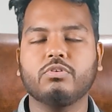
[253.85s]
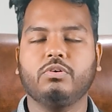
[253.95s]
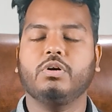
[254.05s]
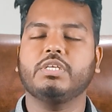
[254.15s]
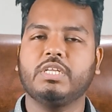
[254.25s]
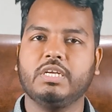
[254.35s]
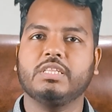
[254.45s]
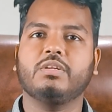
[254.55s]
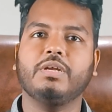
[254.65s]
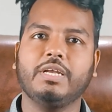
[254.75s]
যদি হয়
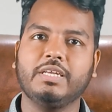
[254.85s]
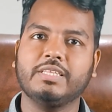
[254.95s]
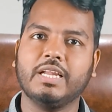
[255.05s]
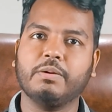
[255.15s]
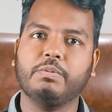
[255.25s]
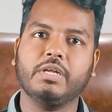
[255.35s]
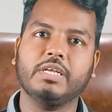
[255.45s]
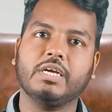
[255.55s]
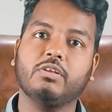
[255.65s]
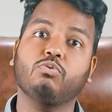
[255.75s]
সেক্ষেত্রে এই তেলাপিয়া
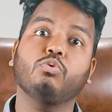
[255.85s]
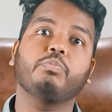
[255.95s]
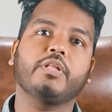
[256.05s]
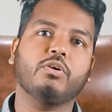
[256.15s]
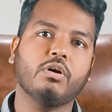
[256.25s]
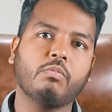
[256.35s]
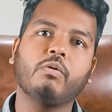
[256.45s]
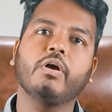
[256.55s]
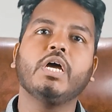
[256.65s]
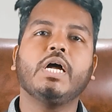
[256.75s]
দেখা যাবে রোগ ব্যাধি কম
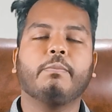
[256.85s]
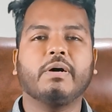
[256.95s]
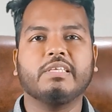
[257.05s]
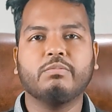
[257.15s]
হবে মাছের